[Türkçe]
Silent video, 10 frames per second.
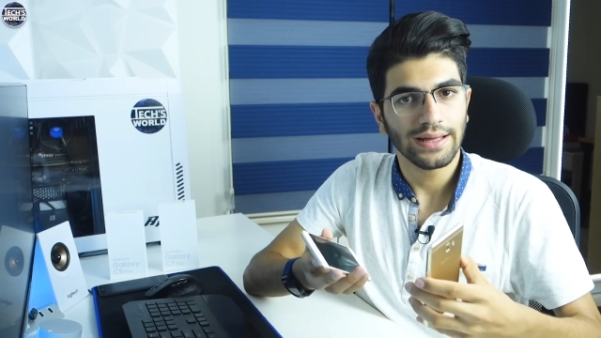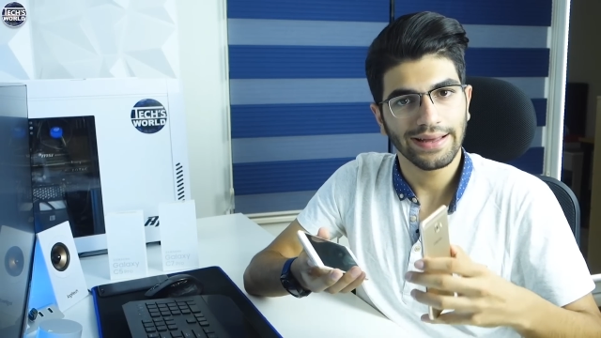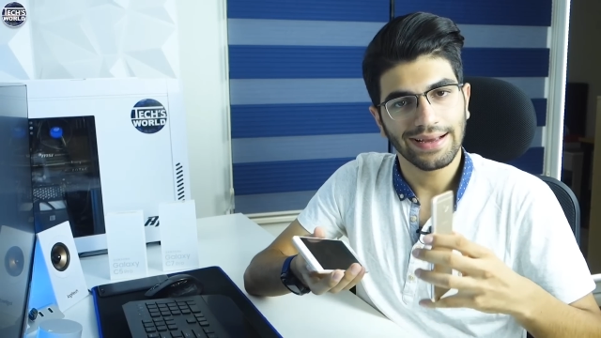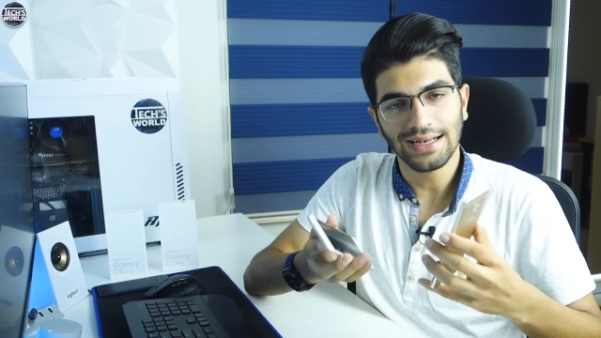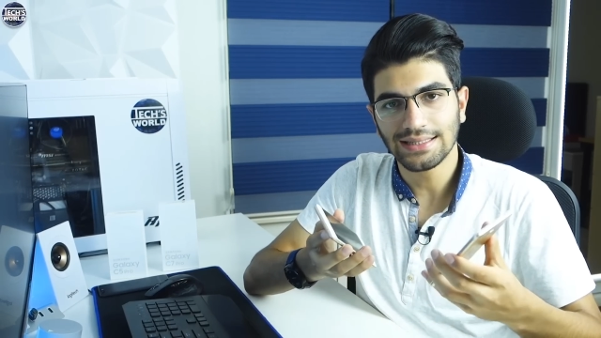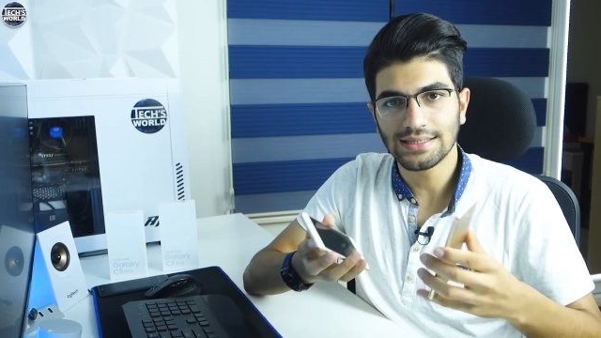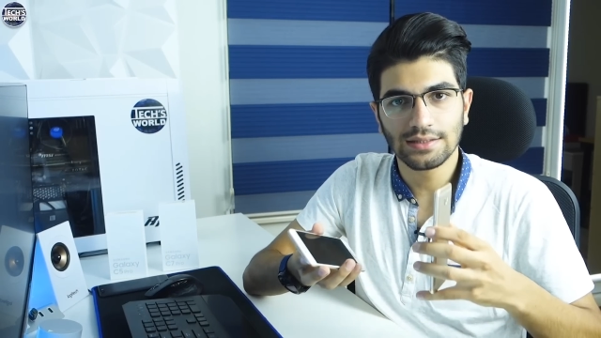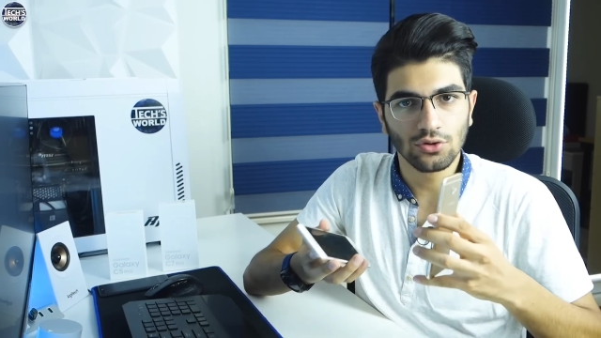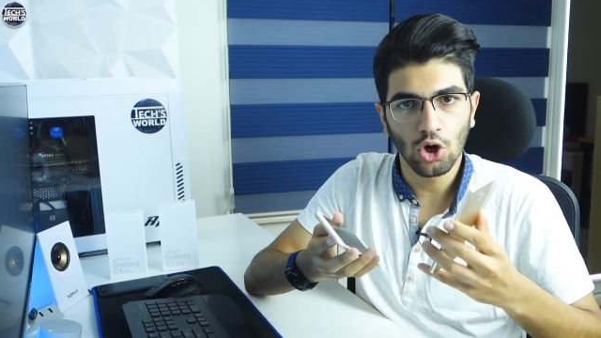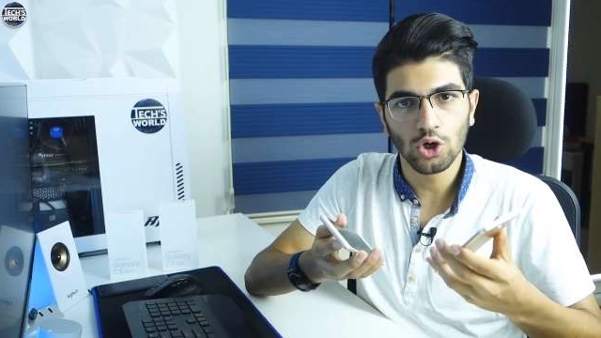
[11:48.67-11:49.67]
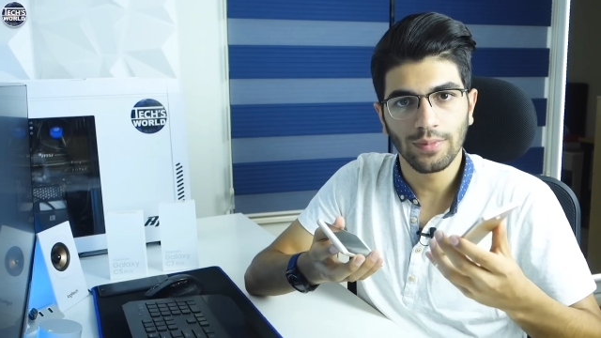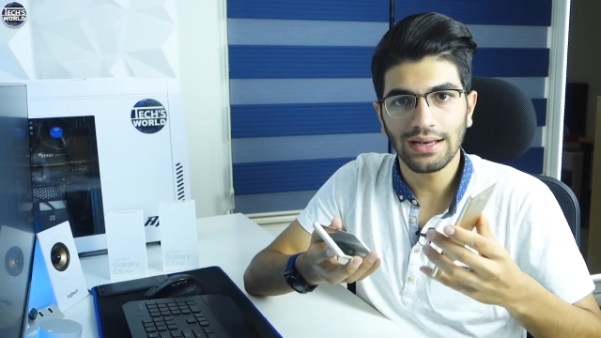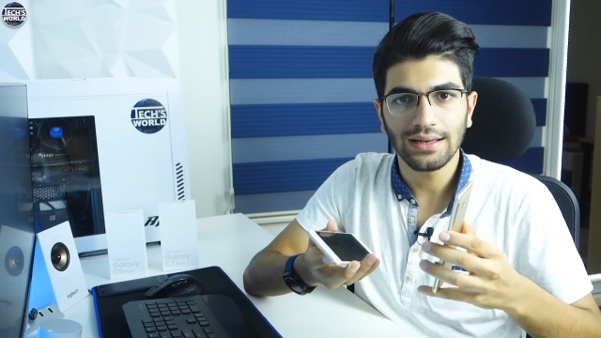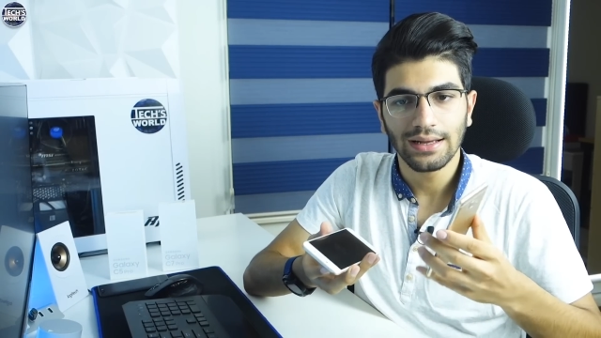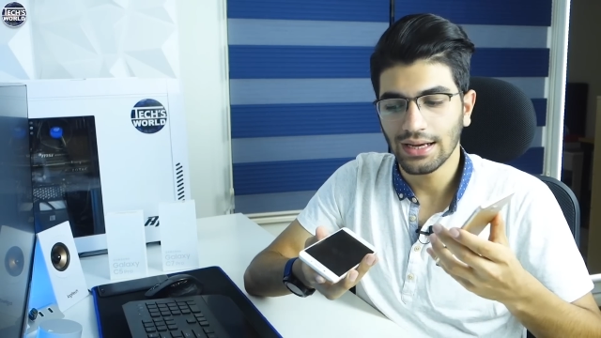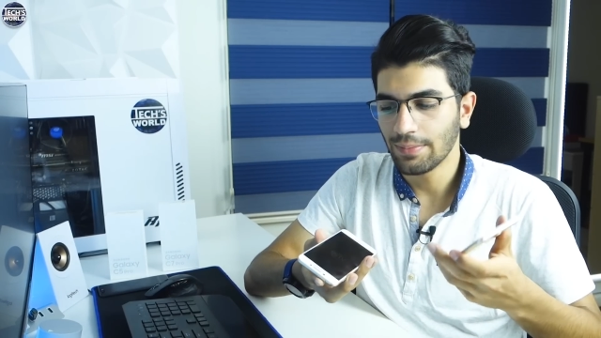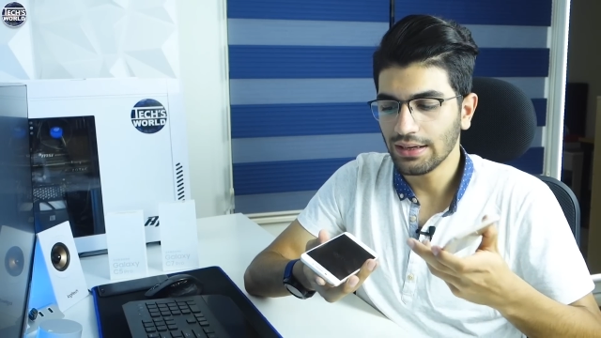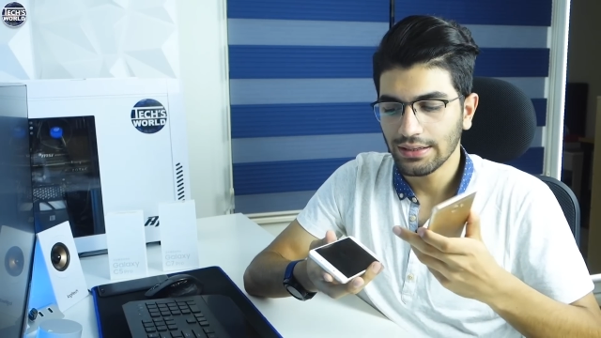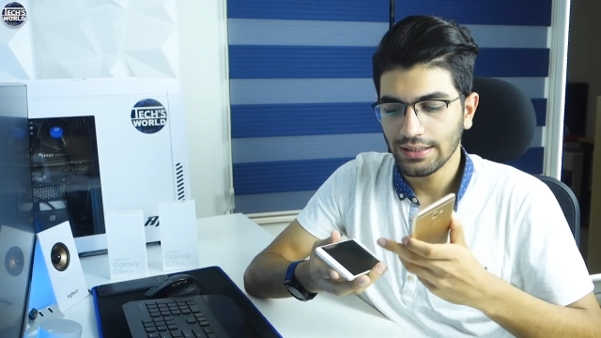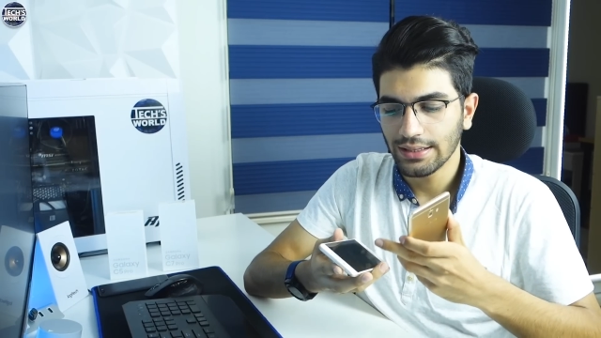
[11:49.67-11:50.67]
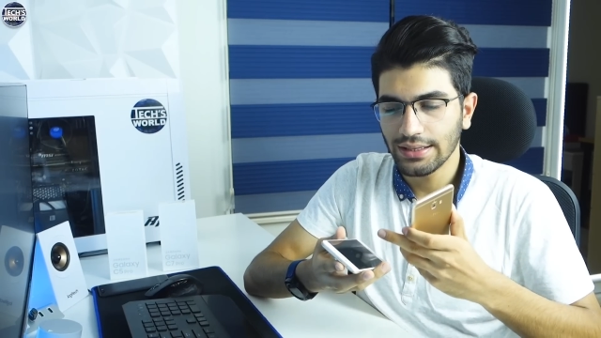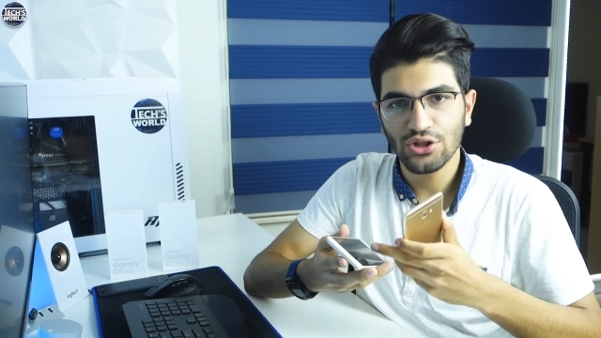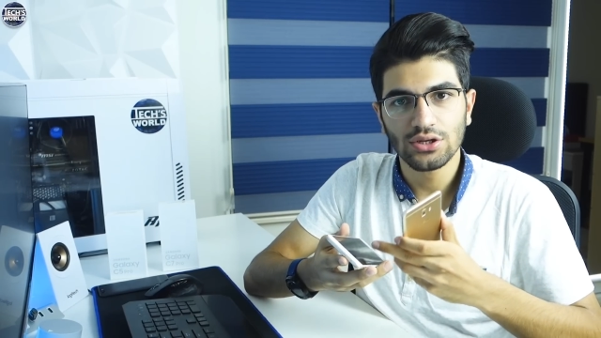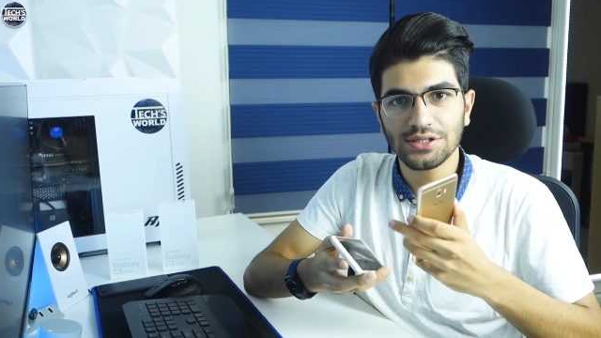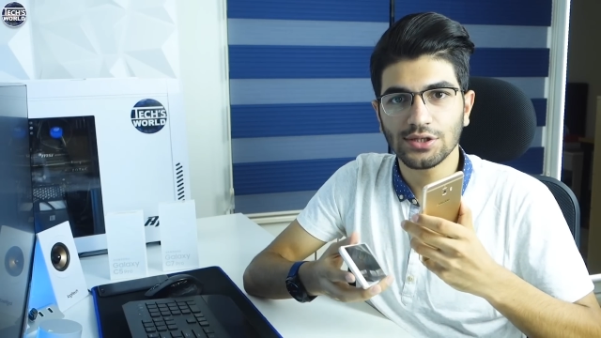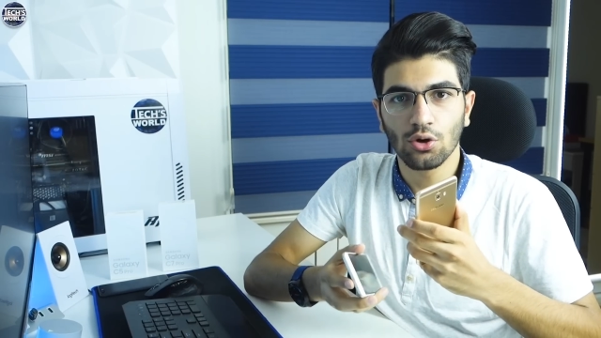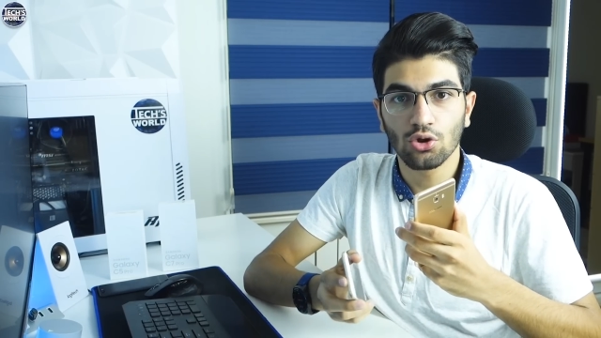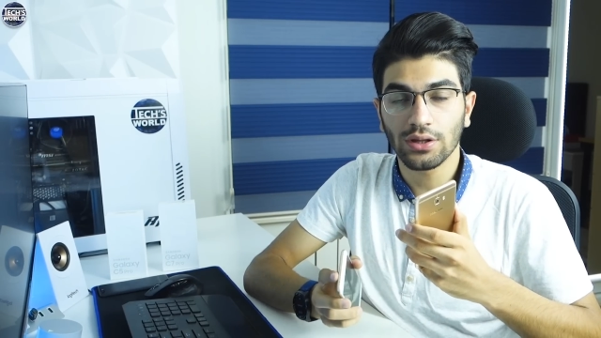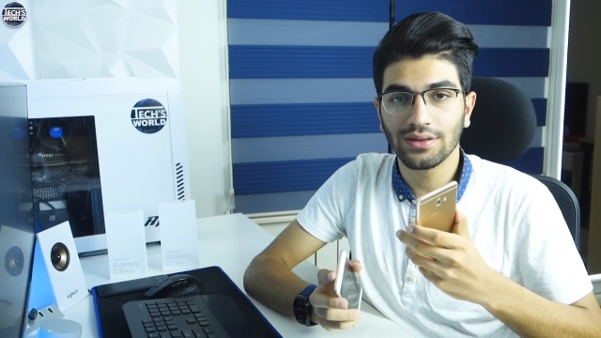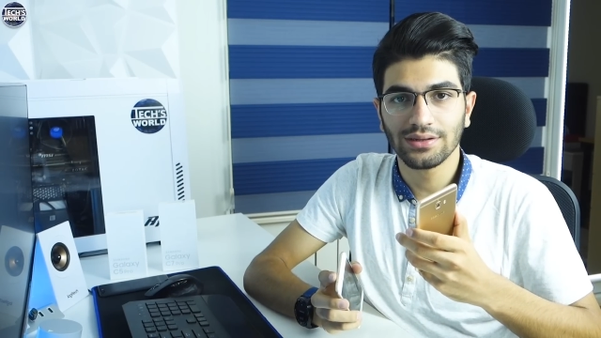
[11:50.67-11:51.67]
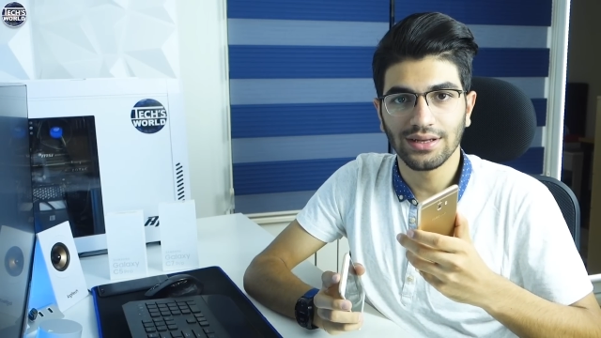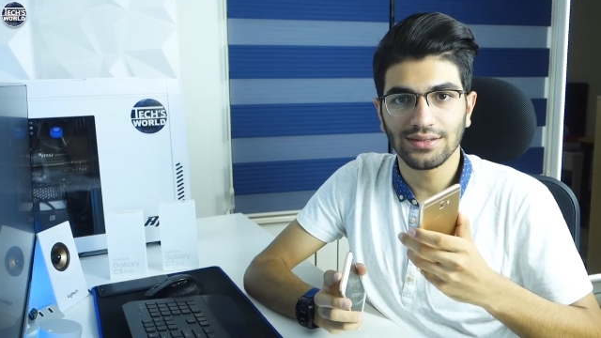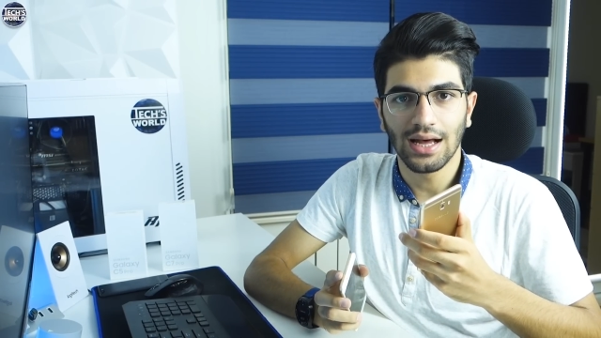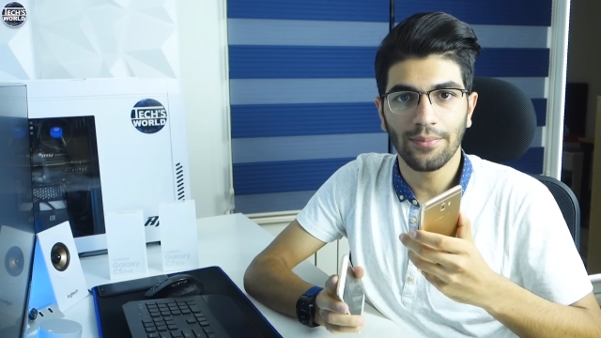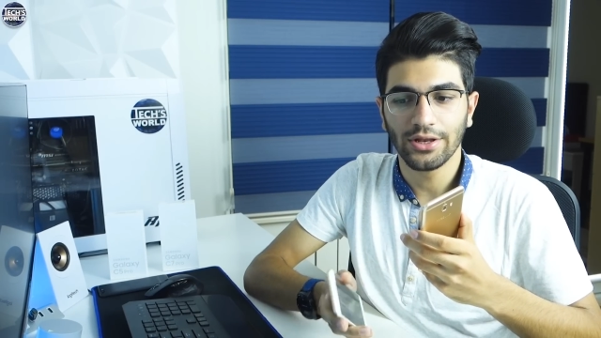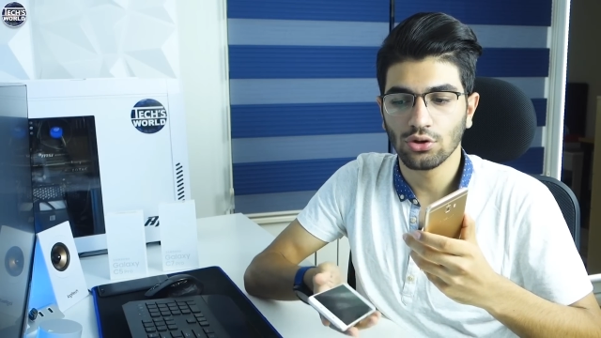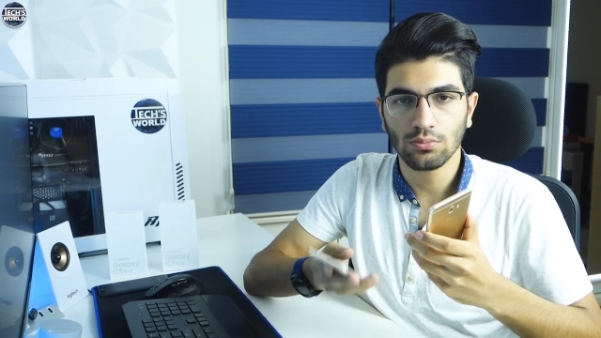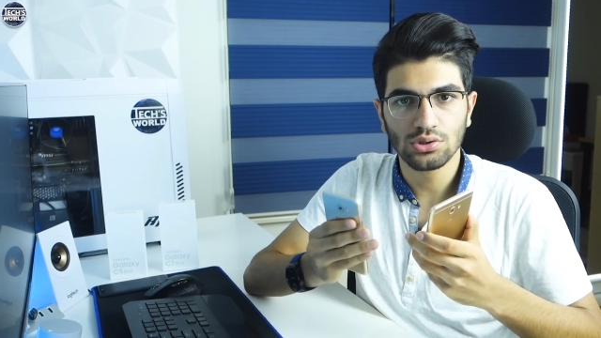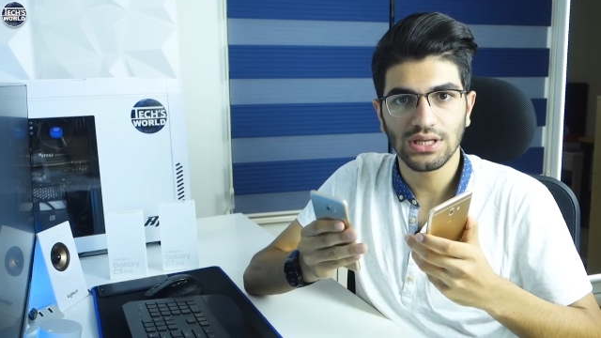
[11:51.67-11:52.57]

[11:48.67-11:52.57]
e, kalitesi normal ama e, işinizi görecektir diye tahmin ediyorum.